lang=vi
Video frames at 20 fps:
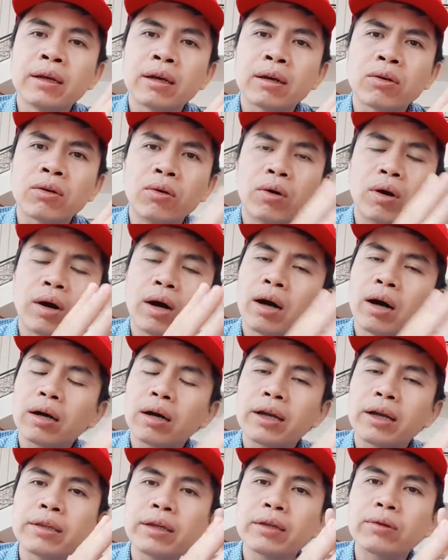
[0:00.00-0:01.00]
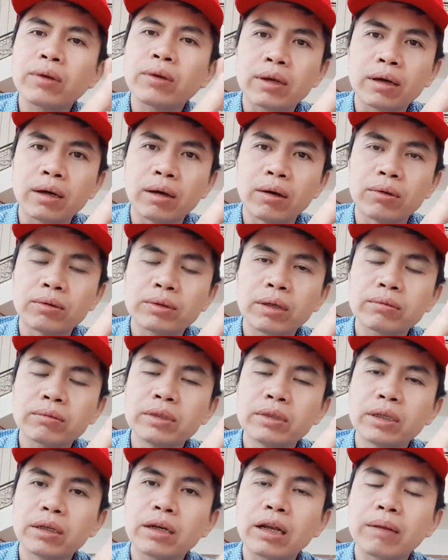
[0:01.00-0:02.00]
của kinh tế toàn cầu
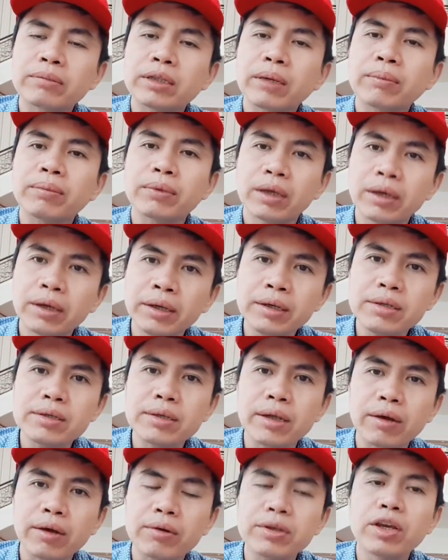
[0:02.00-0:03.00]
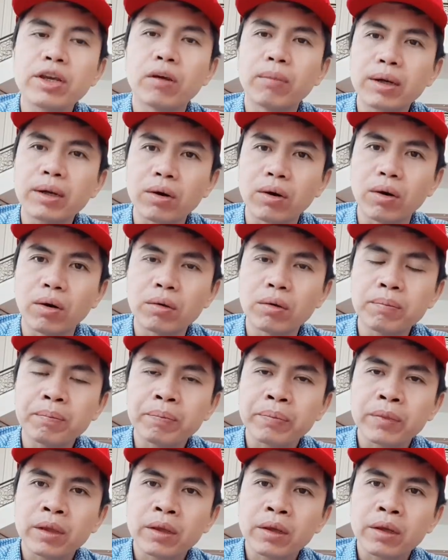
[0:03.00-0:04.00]
trong những năm sắp tới sẽ có nhiều bất ổn.
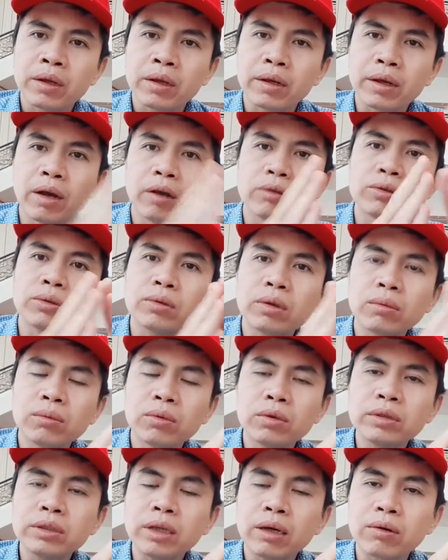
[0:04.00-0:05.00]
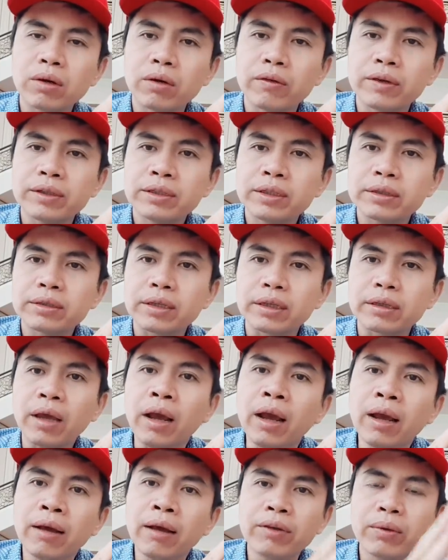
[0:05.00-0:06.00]
Điều chúng tôi muốn trao đổi và chia sẻ
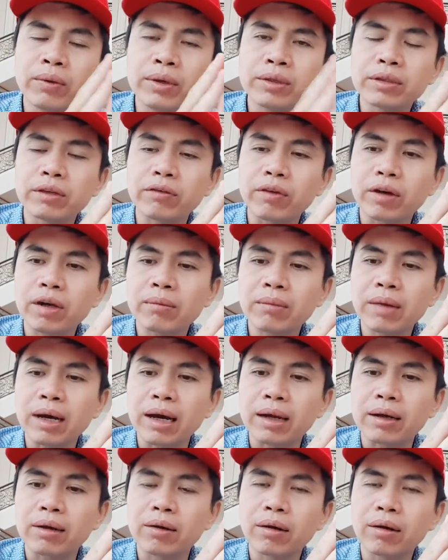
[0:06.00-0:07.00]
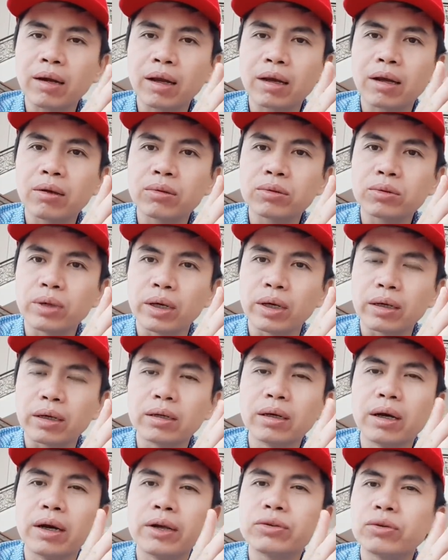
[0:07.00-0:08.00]
thêm với quý anh chị và các bạn đó là câu chuyện
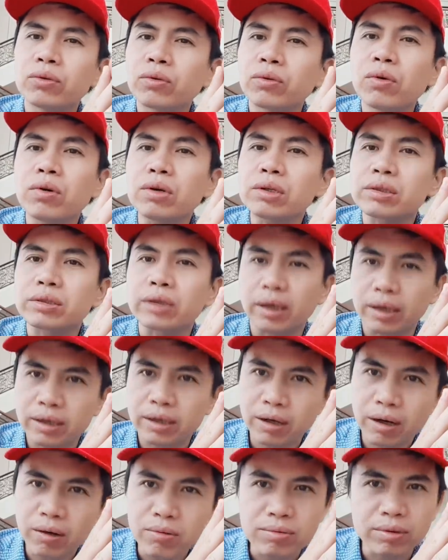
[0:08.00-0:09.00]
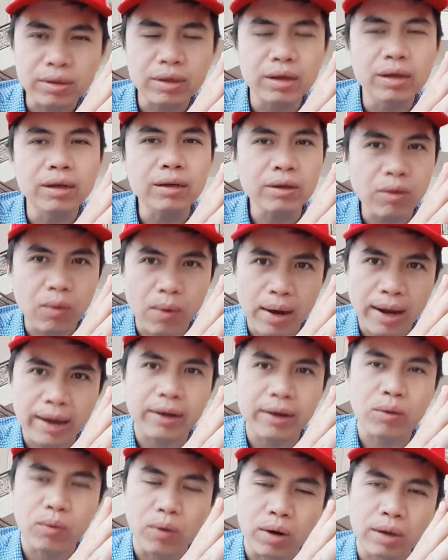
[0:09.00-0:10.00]
người Trung Quốc sẽ không đứng
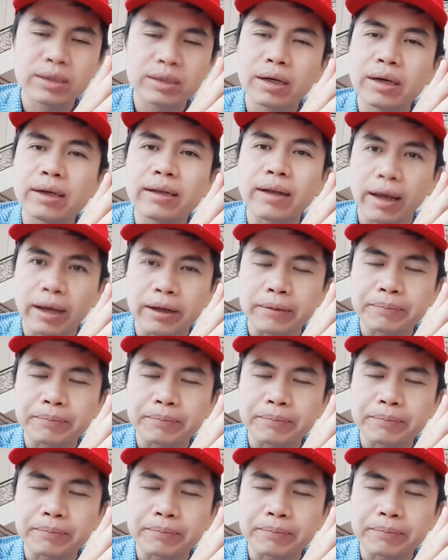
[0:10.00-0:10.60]
ngoài cuộc chơi này.